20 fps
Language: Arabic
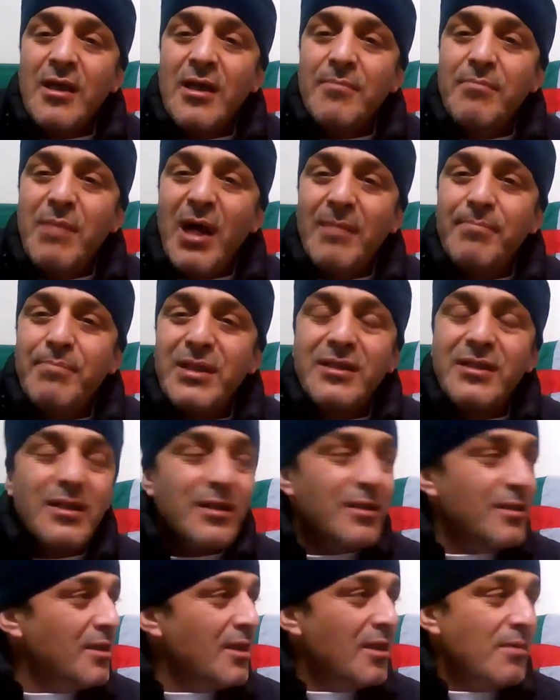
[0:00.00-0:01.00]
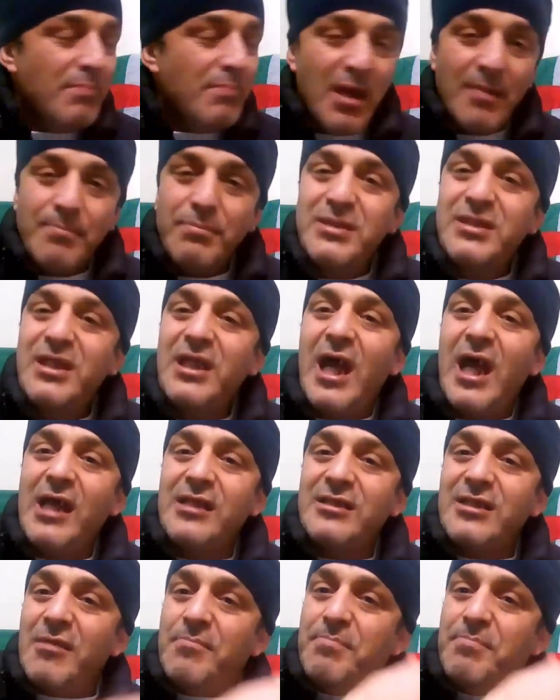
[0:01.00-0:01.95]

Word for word: معبد معبد الحيط